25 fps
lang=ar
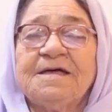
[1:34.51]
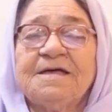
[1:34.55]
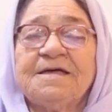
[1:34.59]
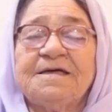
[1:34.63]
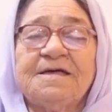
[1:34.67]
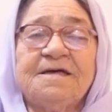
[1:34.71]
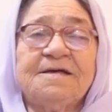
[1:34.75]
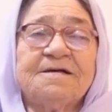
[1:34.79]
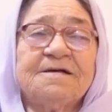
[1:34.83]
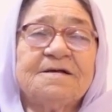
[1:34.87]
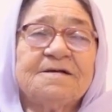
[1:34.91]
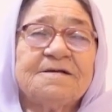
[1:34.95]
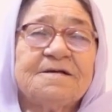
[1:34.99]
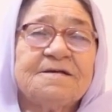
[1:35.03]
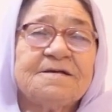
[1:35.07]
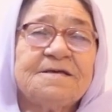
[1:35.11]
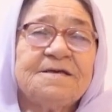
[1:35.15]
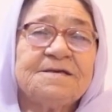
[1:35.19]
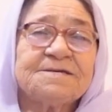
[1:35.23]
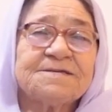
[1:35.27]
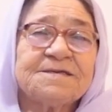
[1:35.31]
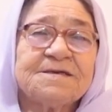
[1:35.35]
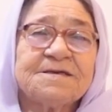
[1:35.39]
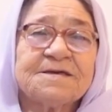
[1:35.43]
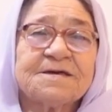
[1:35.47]
ايه
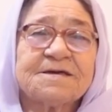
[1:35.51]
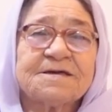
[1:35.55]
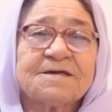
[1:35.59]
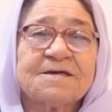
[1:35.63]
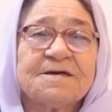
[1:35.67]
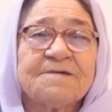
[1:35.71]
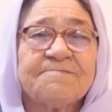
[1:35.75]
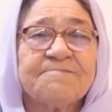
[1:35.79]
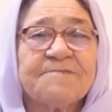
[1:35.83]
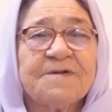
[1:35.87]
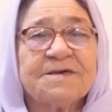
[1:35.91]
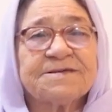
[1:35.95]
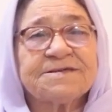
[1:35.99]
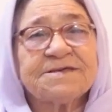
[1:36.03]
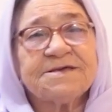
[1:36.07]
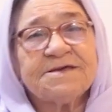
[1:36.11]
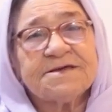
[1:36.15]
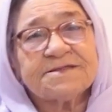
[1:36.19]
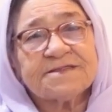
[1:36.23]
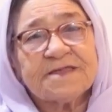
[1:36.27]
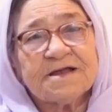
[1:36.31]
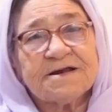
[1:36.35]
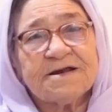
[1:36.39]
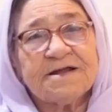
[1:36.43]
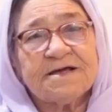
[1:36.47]
كيصير
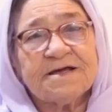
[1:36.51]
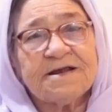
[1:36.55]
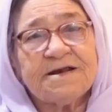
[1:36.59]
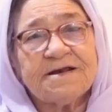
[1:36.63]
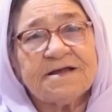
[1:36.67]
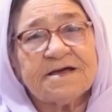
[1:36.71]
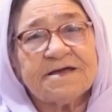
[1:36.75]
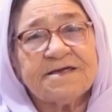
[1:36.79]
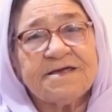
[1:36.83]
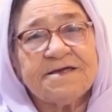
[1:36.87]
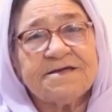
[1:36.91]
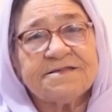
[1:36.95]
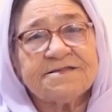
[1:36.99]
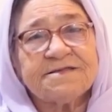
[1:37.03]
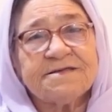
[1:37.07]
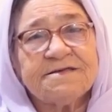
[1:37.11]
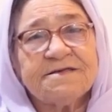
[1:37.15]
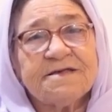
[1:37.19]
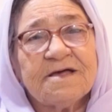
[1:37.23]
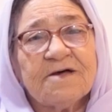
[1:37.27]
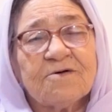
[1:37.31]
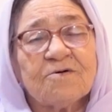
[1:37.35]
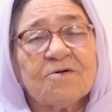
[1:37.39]
مسيت العيد